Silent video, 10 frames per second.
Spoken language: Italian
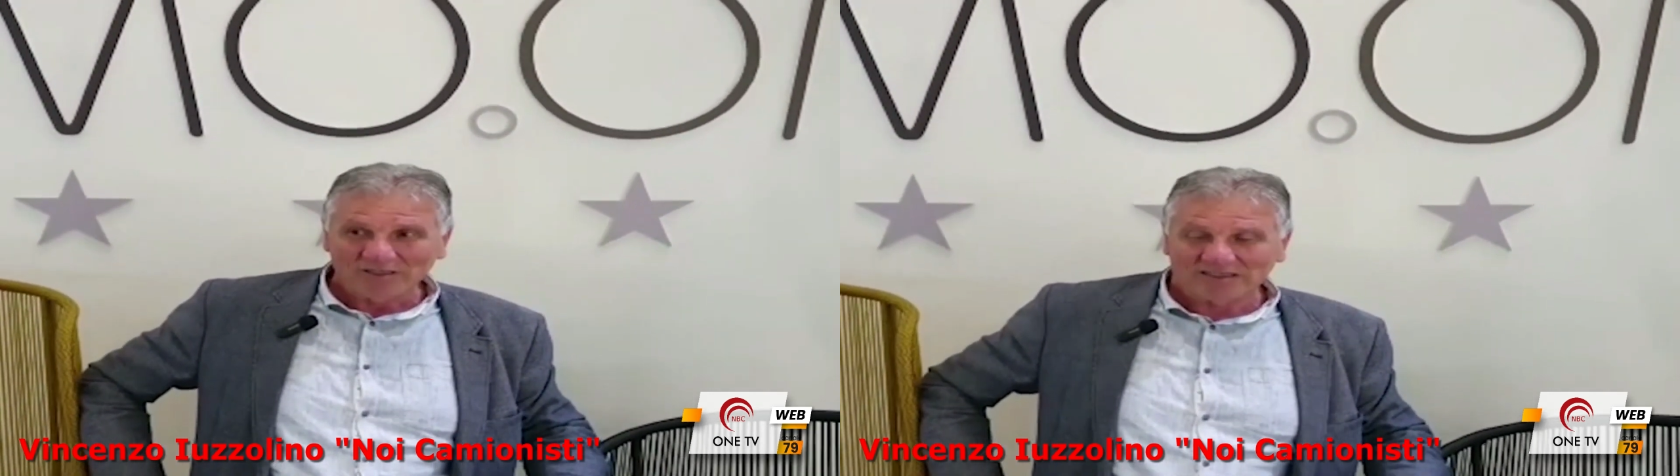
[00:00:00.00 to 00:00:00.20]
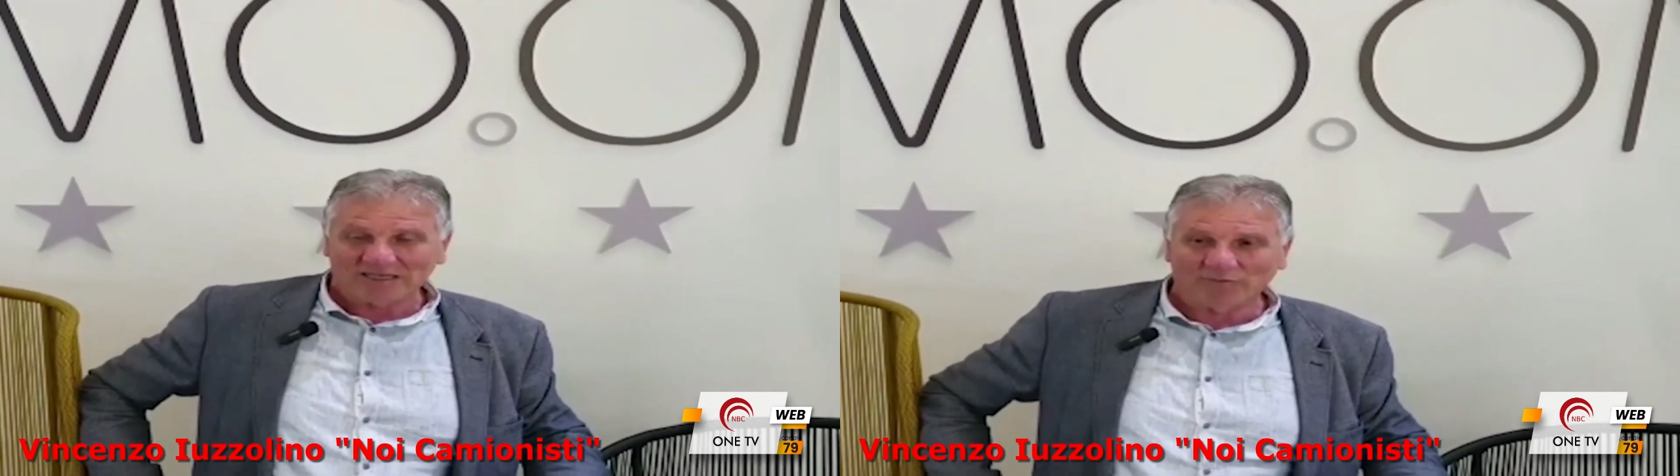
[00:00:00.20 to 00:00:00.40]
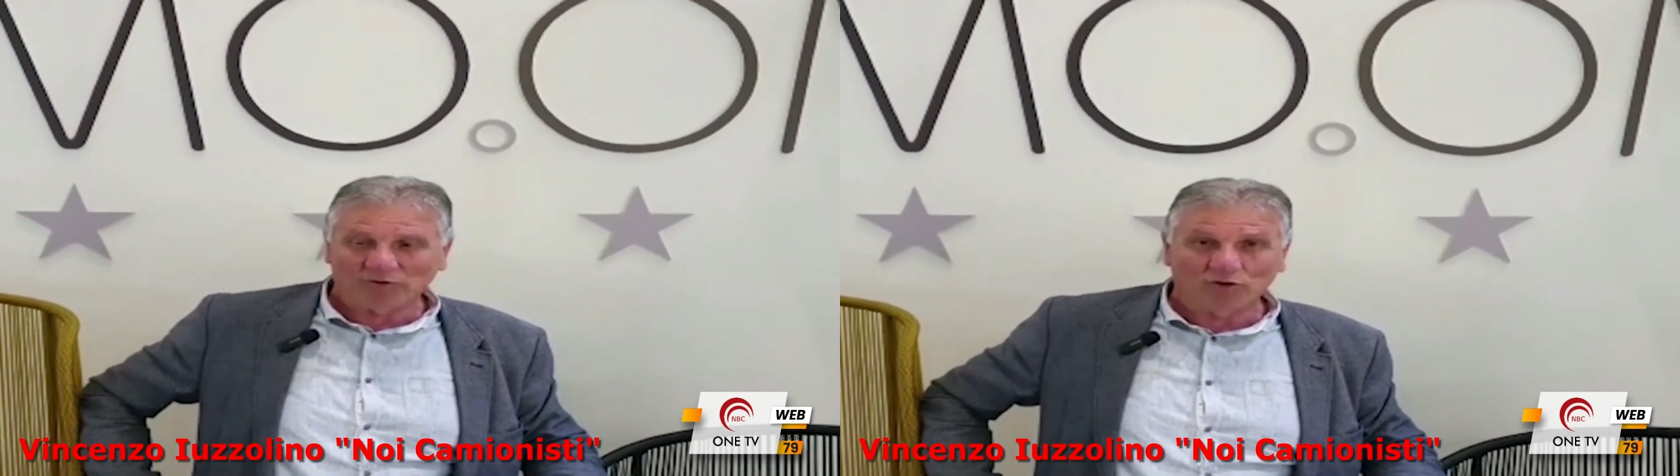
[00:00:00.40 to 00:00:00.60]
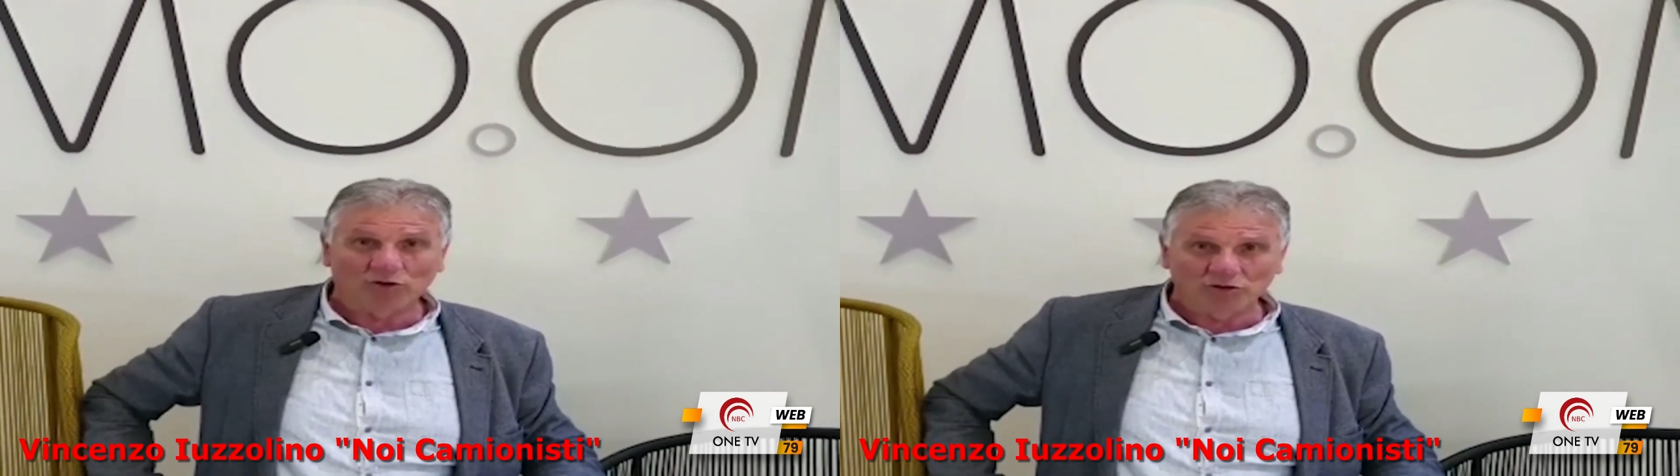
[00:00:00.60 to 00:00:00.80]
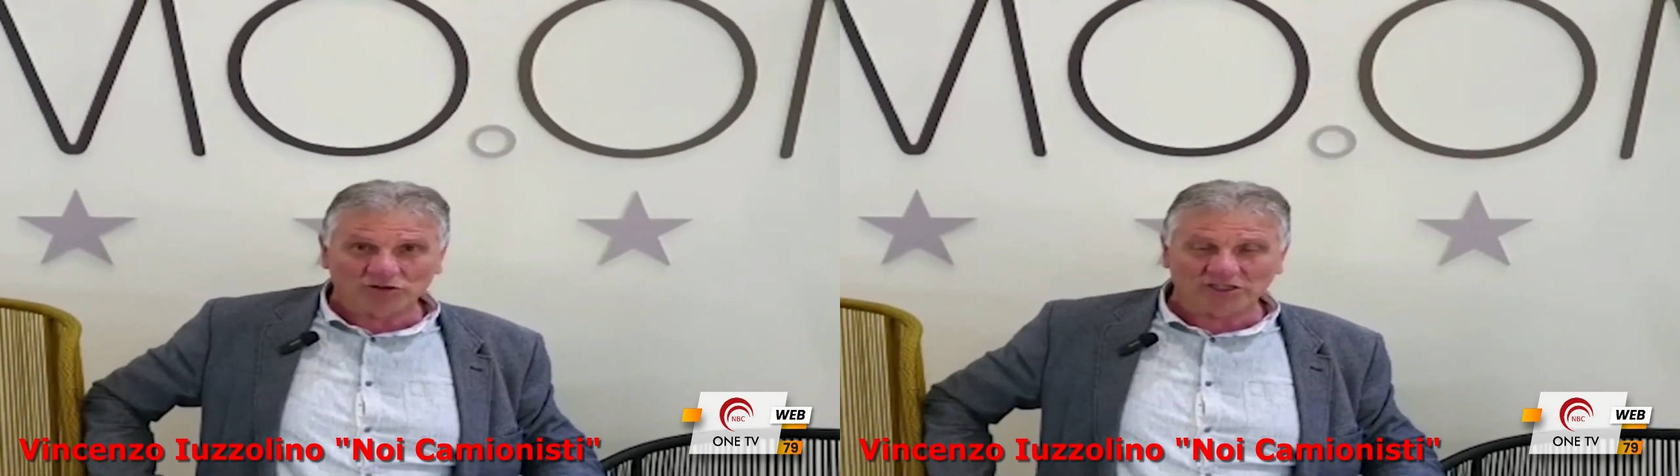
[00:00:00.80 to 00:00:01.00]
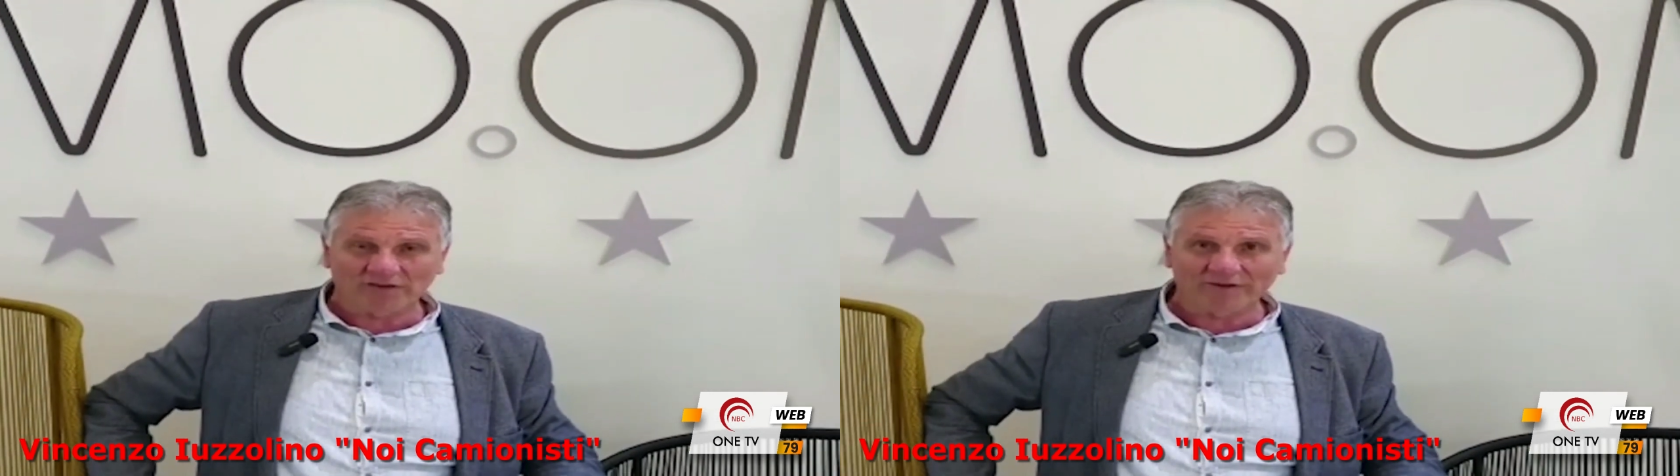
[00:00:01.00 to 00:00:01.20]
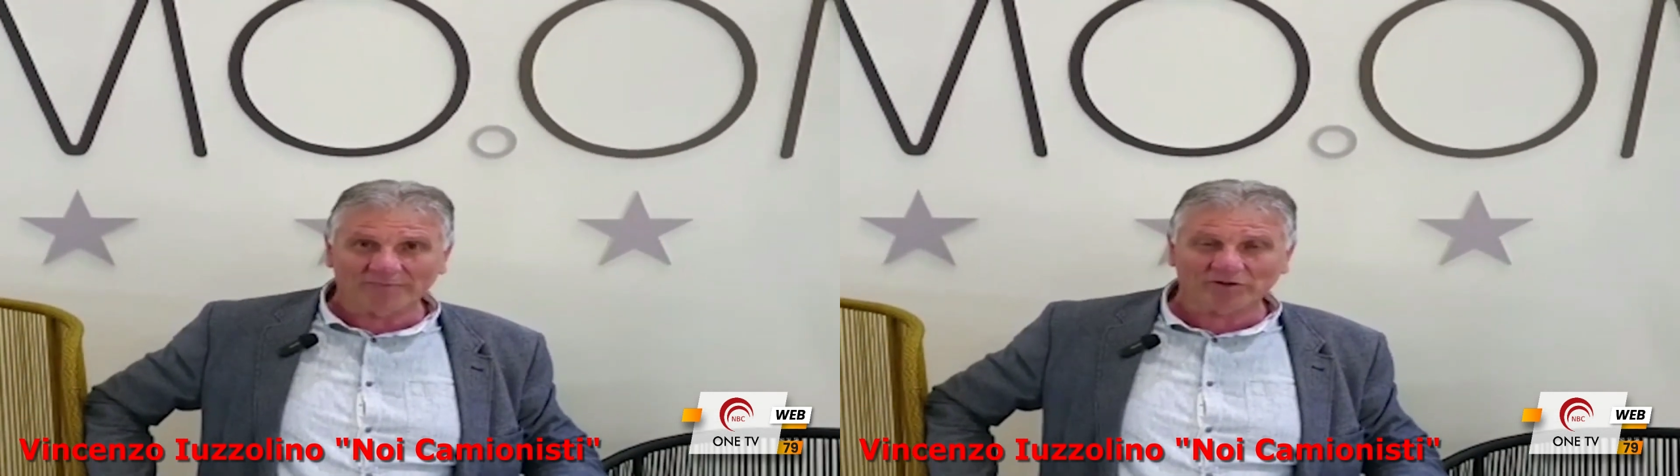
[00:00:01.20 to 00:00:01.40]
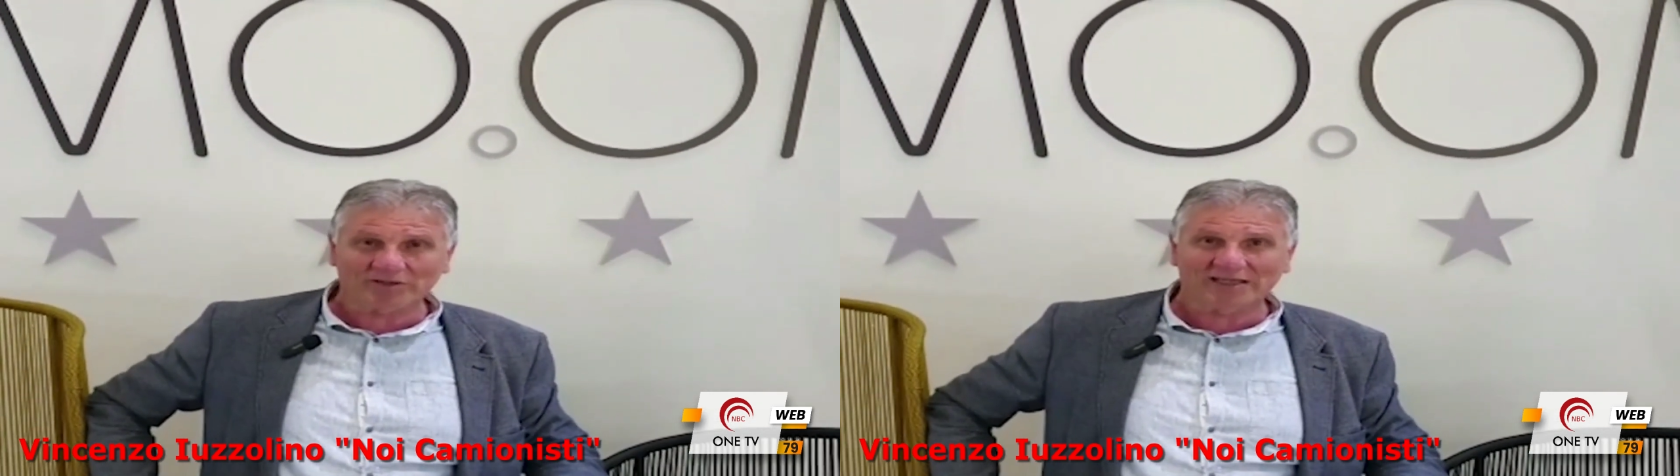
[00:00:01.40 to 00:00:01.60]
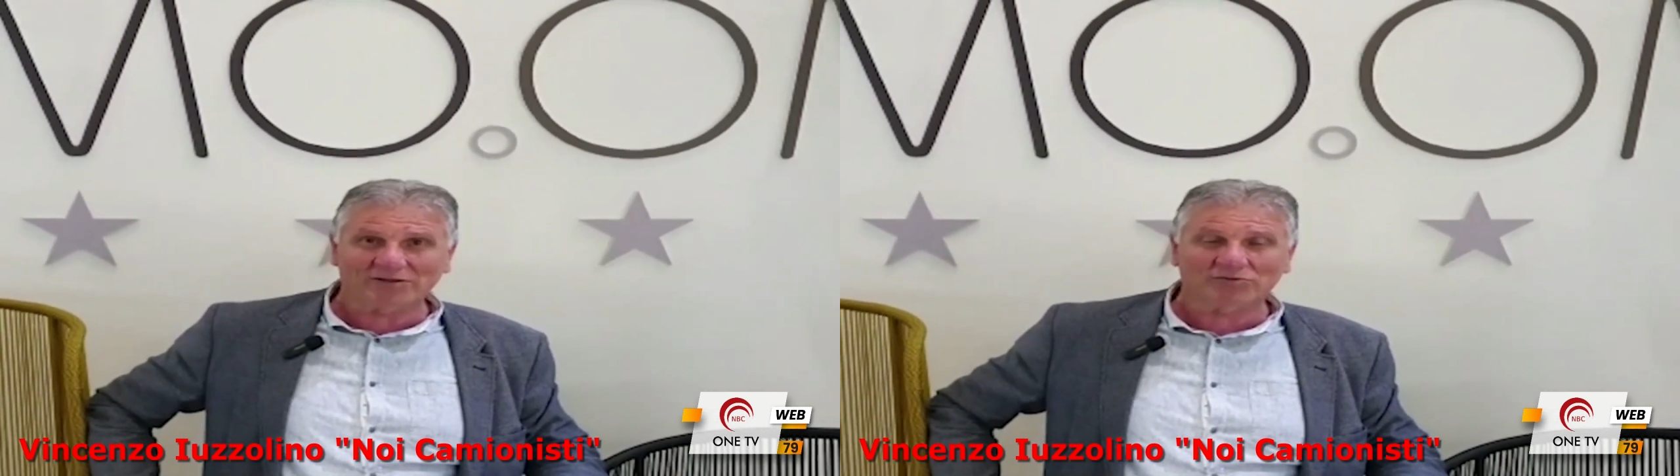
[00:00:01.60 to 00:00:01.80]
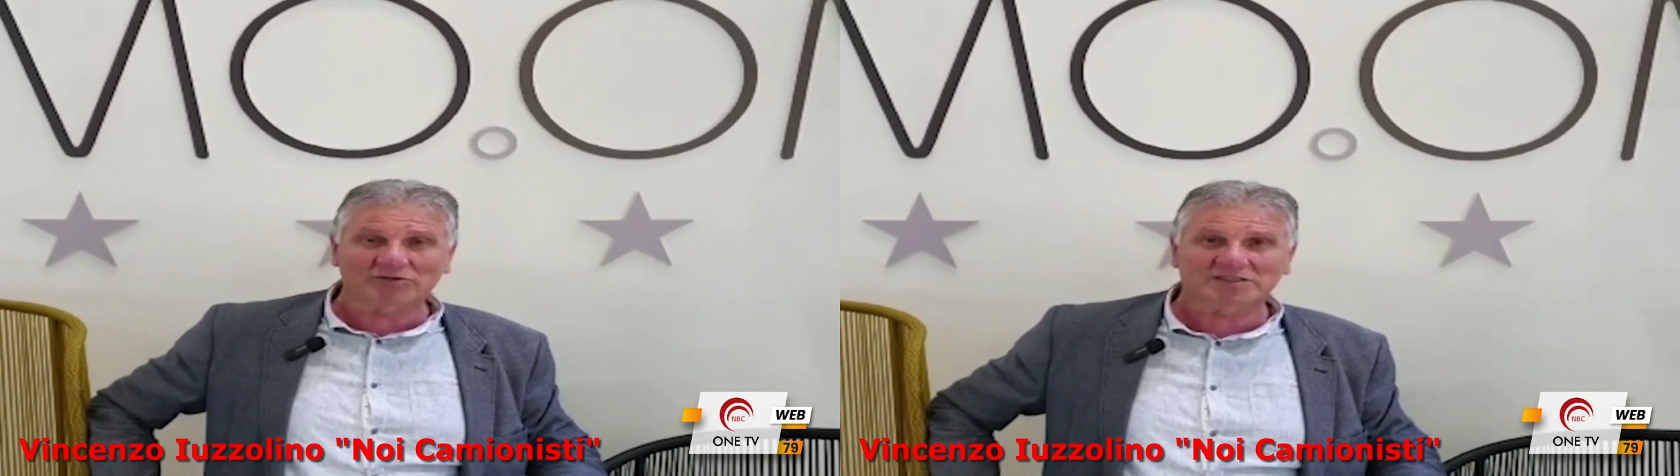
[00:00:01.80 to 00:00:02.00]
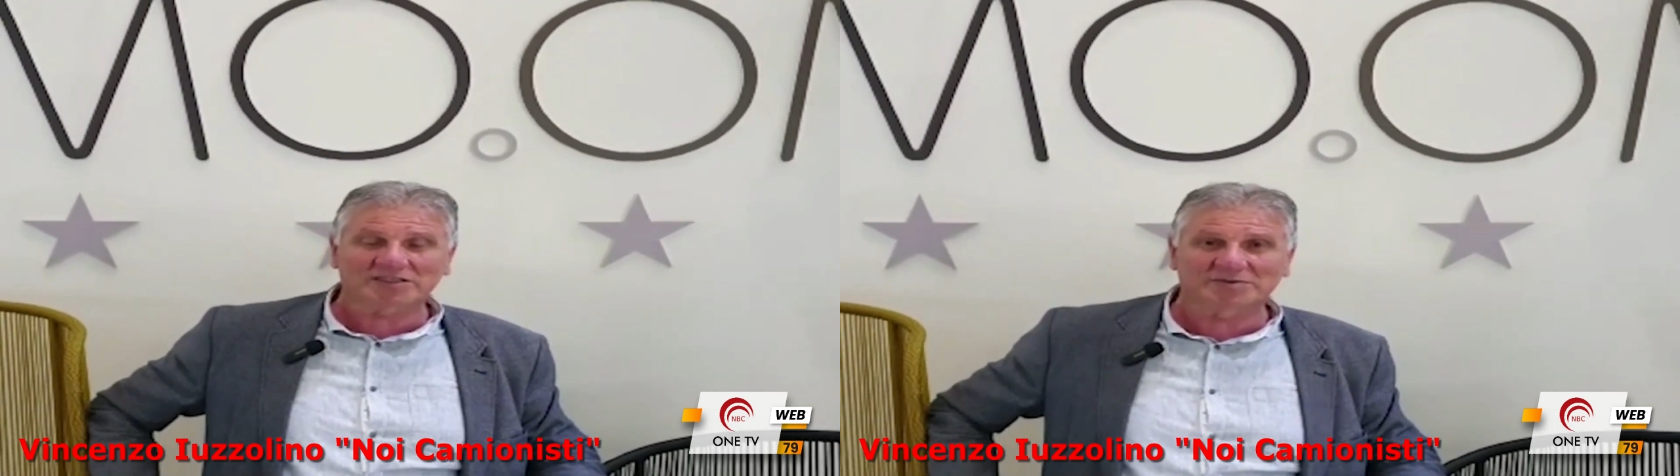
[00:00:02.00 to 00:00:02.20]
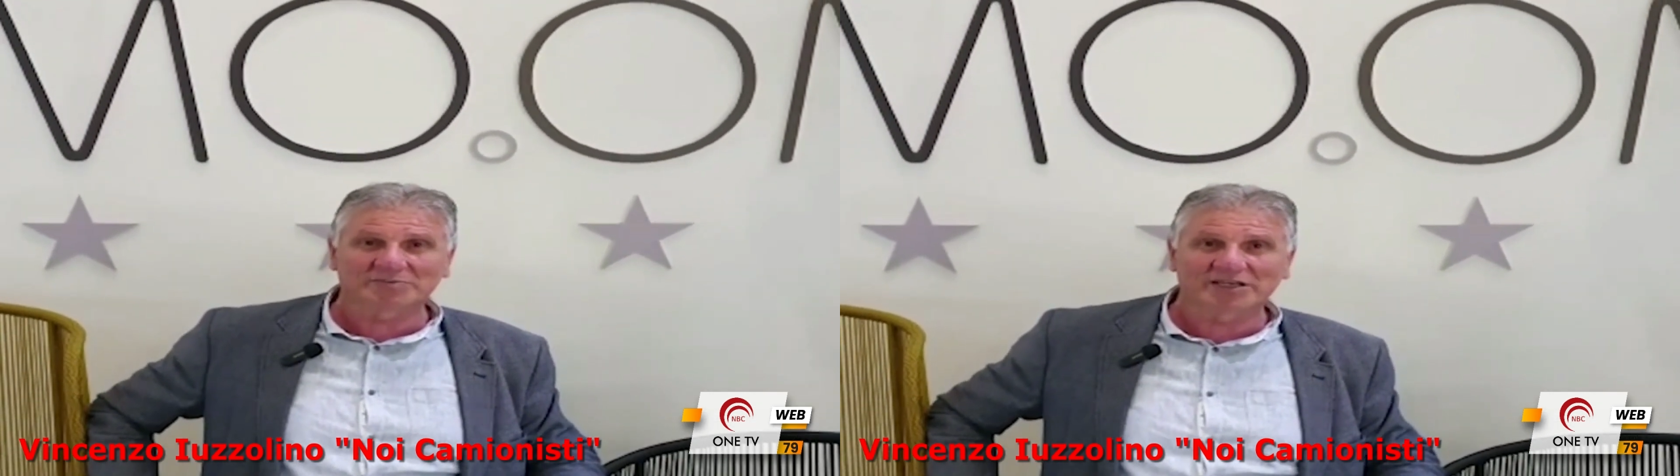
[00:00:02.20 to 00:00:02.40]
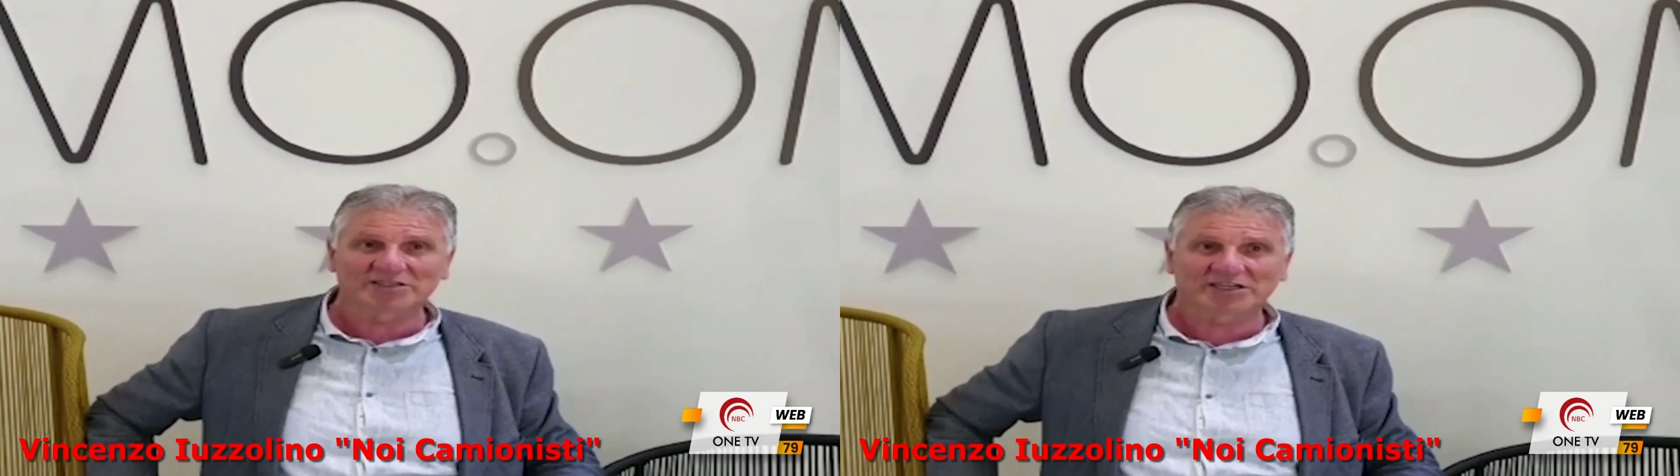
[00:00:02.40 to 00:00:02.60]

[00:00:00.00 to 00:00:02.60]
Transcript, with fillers: siamo orgogliosi di aver portato questa assemblea